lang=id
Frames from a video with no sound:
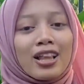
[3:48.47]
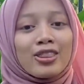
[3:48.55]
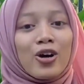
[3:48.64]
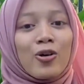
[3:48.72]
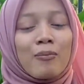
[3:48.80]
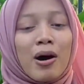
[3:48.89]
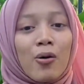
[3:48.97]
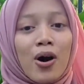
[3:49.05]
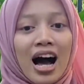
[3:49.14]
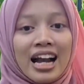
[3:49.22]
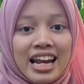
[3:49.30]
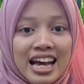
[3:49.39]
atau
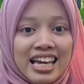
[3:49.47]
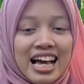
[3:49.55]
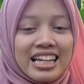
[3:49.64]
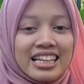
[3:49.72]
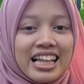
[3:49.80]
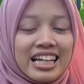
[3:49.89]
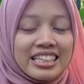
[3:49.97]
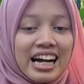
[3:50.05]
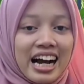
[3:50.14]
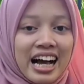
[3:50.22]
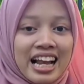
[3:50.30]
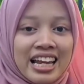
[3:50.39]
mau ada yang
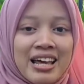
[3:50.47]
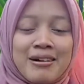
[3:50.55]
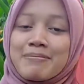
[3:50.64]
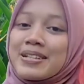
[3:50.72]
ditanyakan,